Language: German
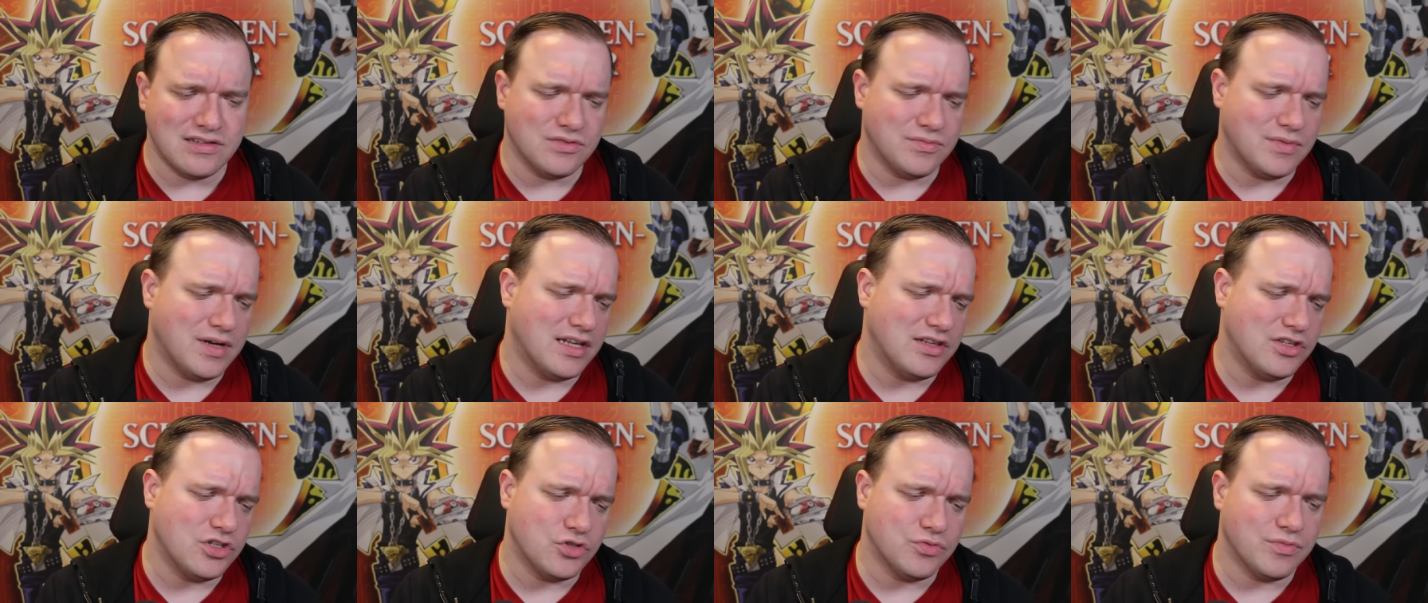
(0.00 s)
also
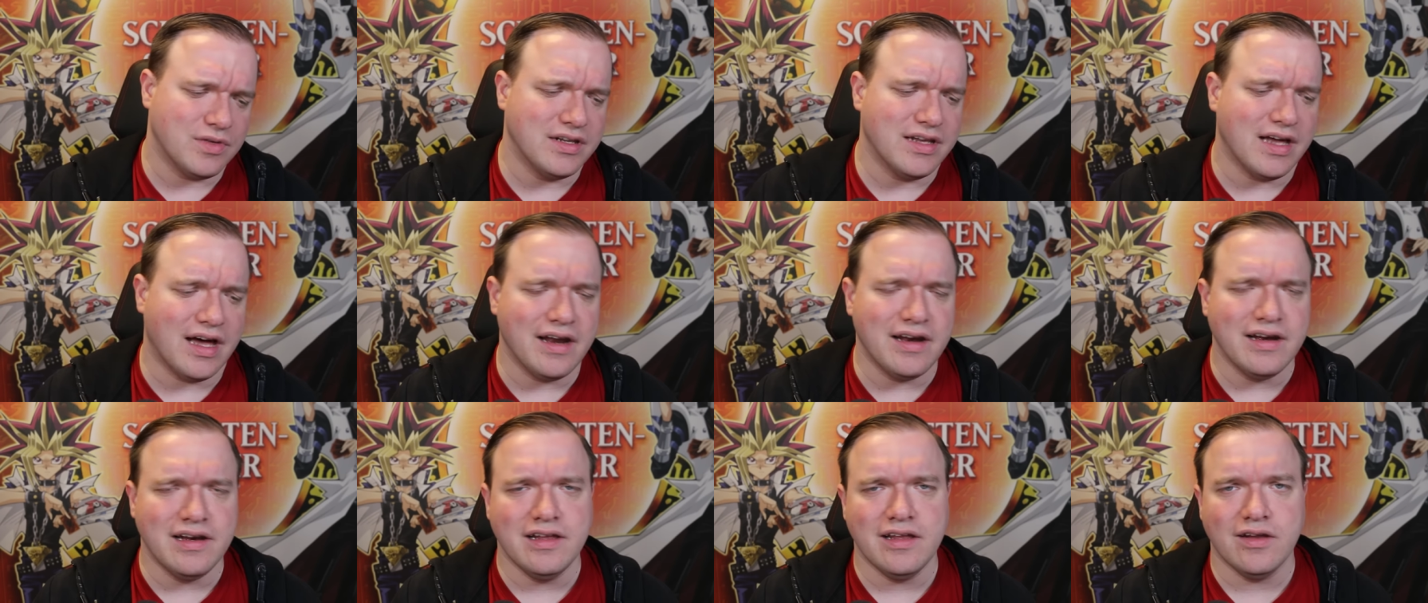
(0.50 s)
man hatte schon mal
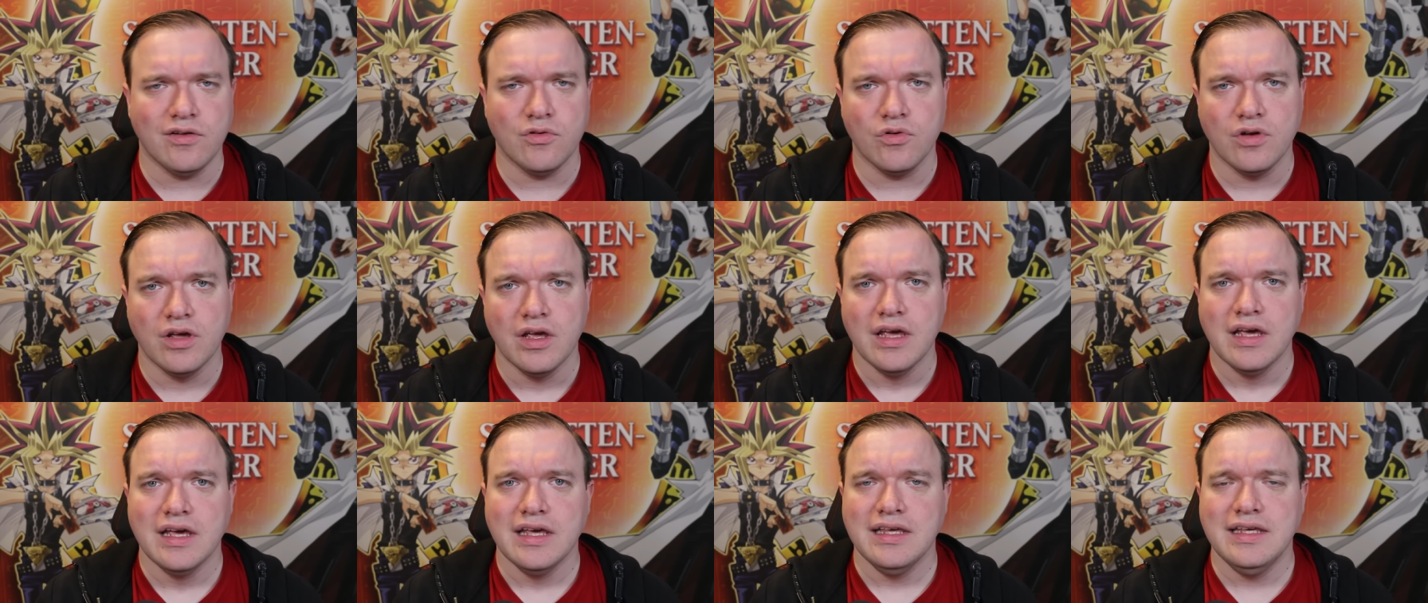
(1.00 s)
eine Anlehnung
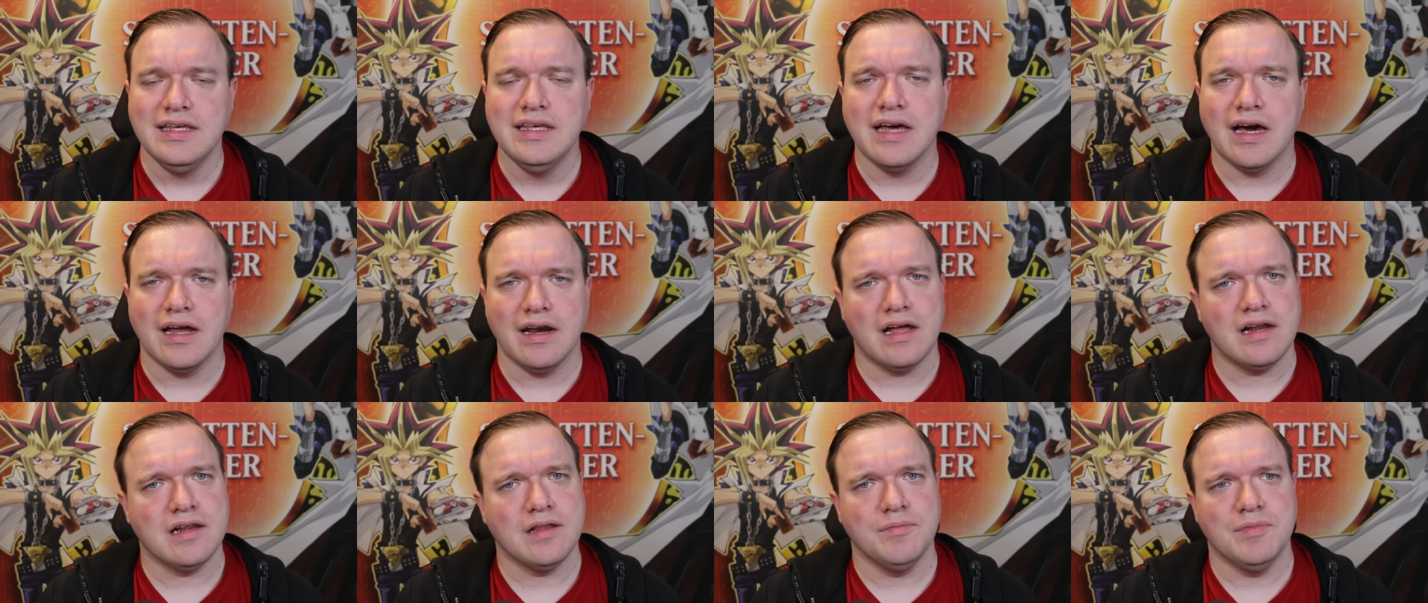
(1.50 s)

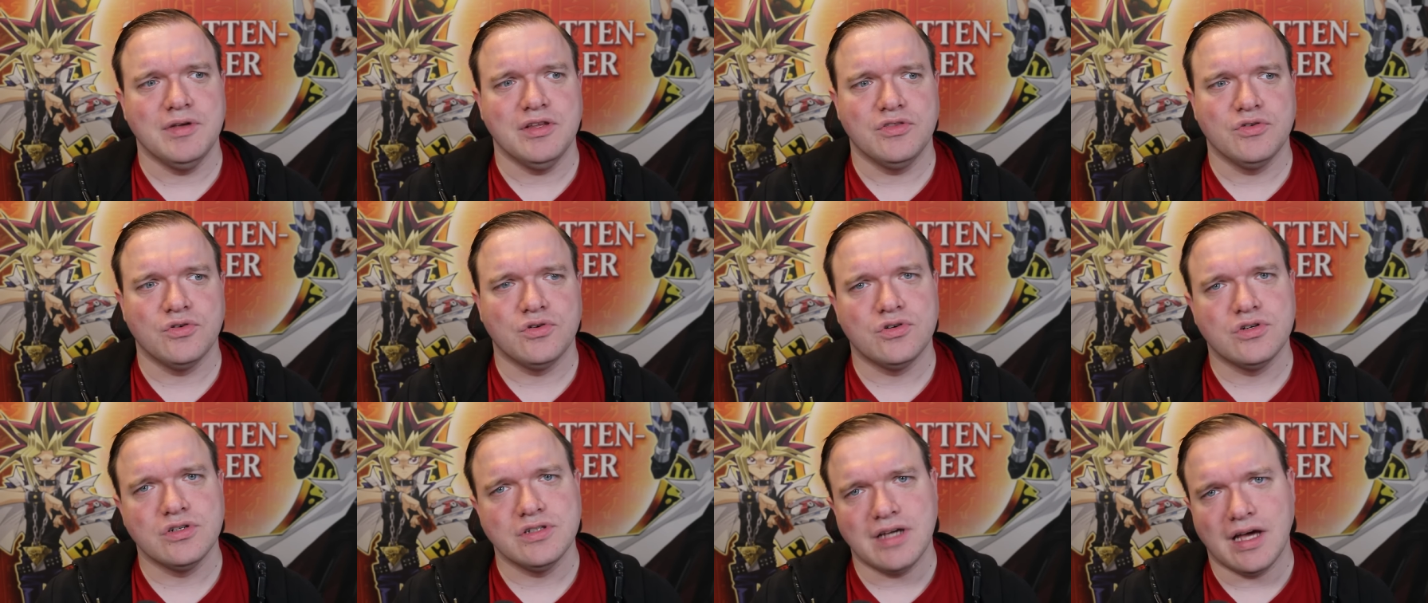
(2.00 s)
hier an Anime
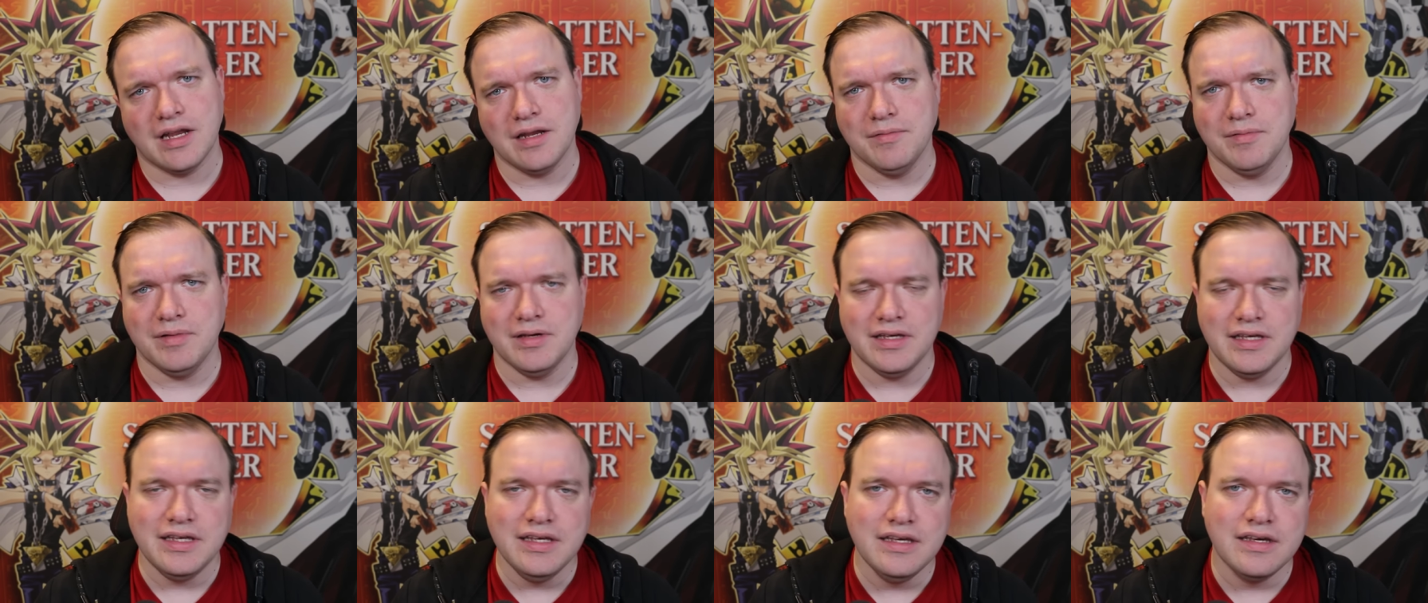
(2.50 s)
dort,
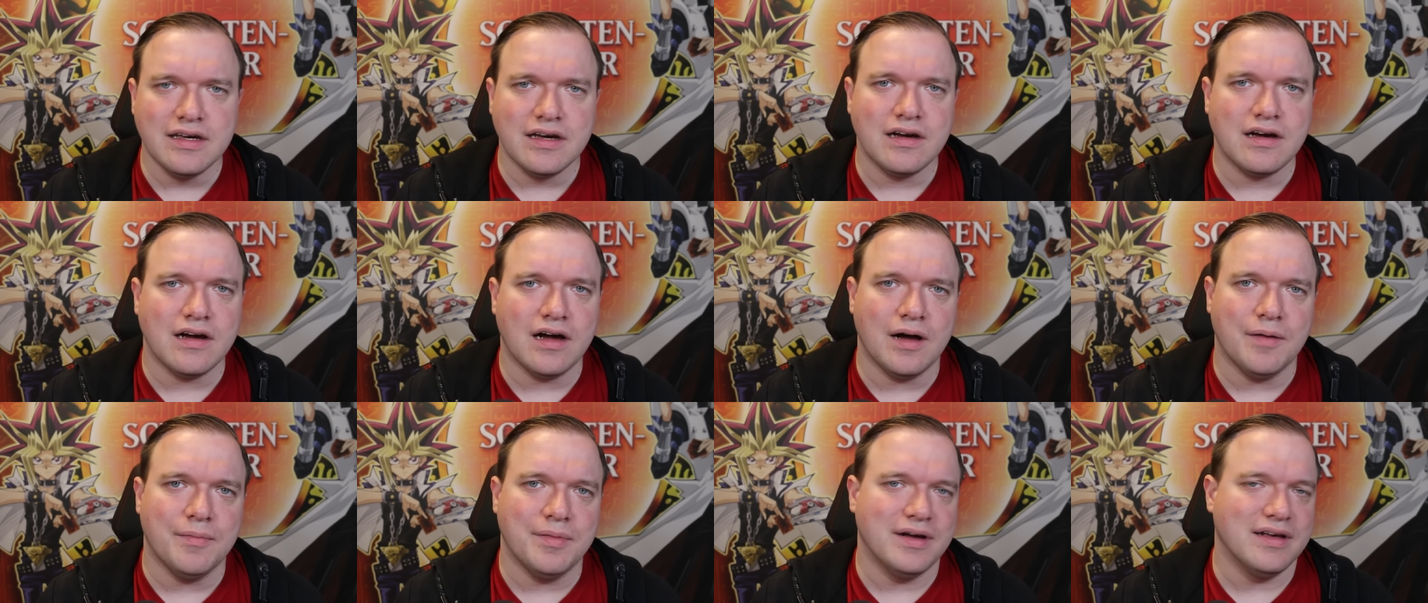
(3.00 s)
Anime
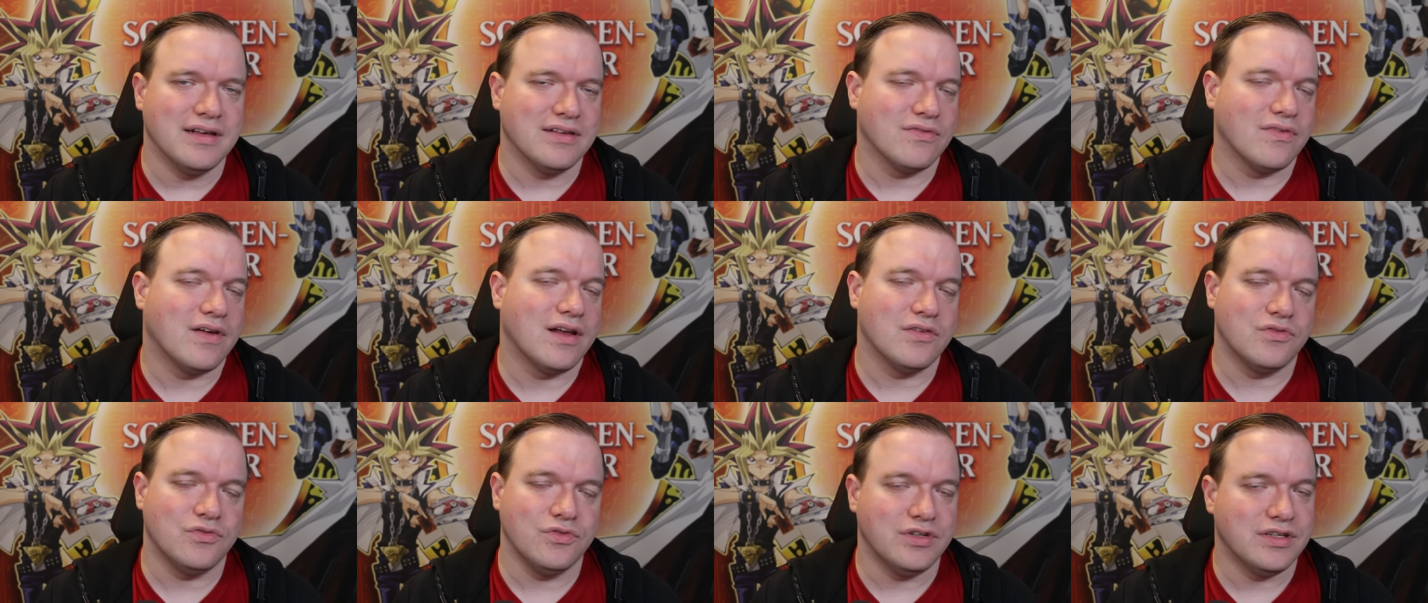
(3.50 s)
hier, aber es
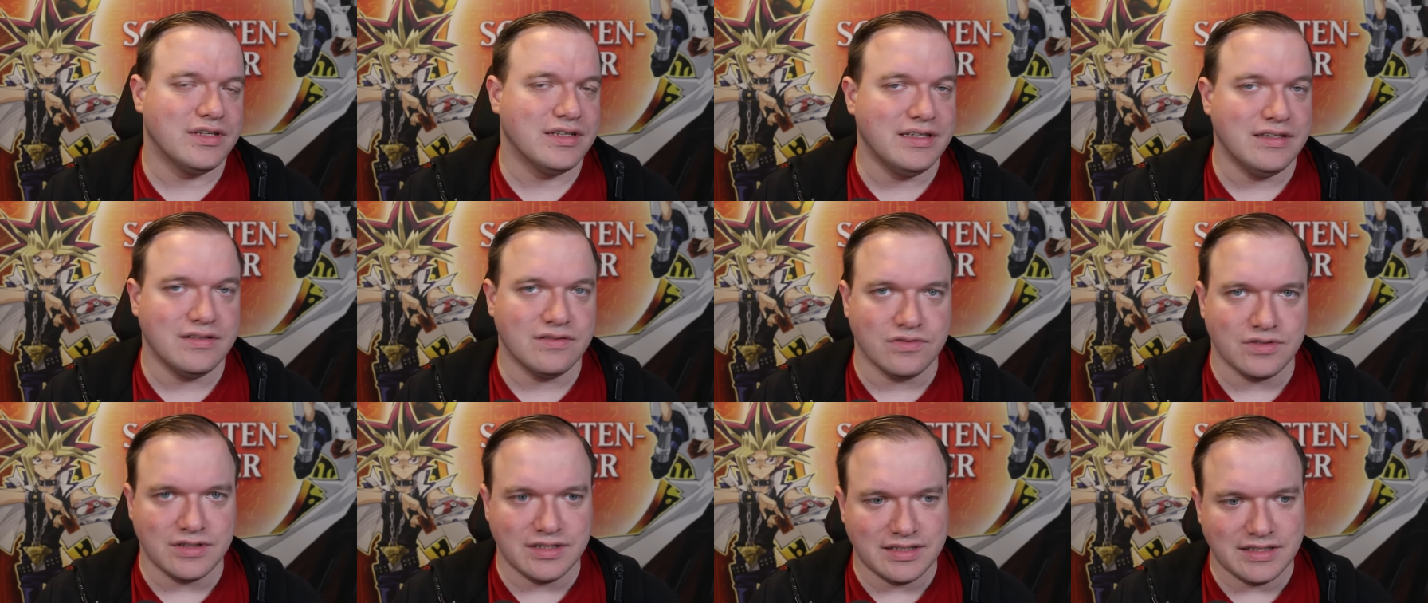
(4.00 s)
war natürlich
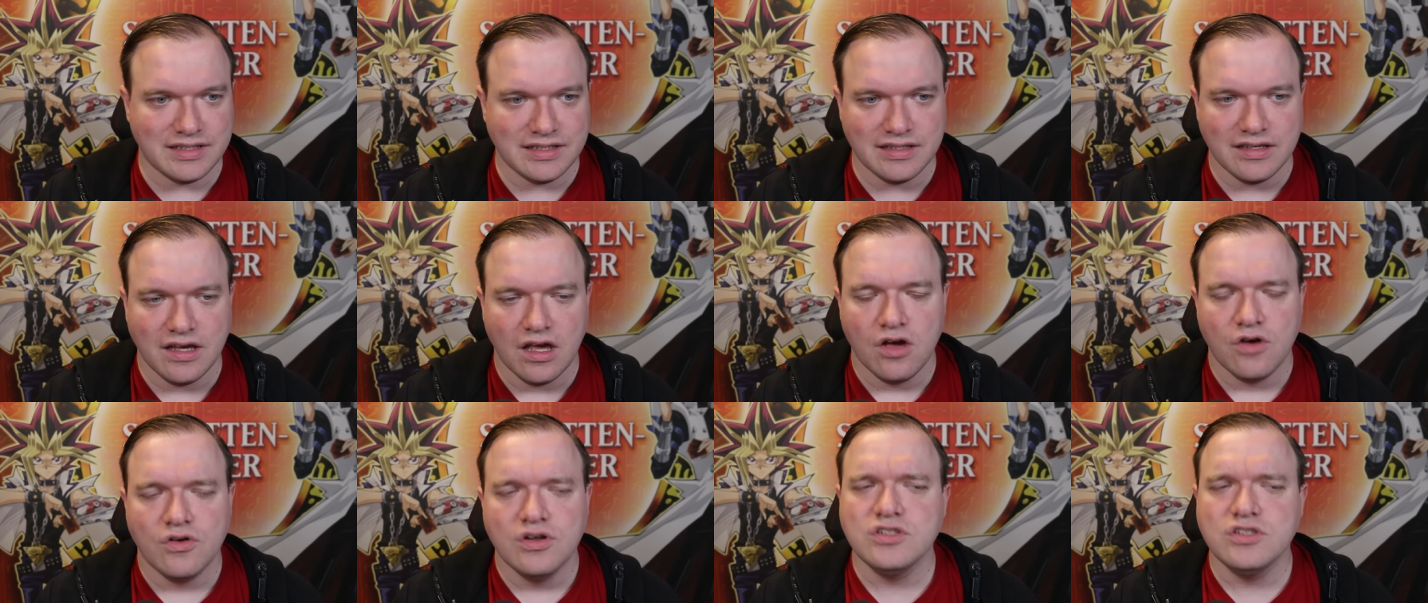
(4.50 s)
nie so richtig.